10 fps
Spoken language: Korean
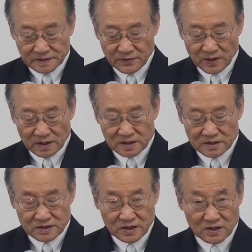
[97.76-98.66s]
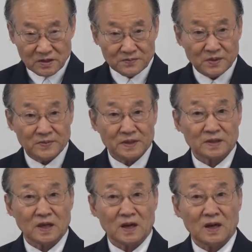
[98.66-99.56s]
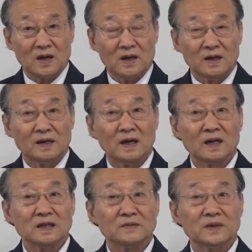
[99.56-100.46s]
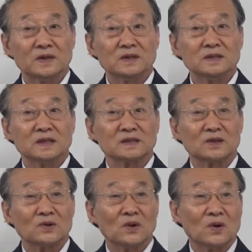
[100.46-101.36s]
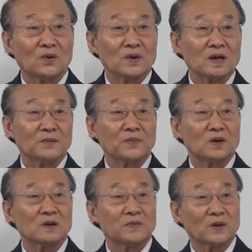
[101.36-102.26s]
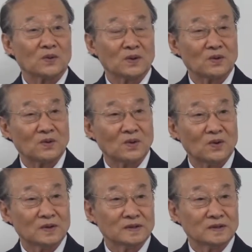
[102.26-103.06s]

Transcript: 이와 같은 죄악을 범했다. 하나님의 언약대로 우리가 벌을 받고 있고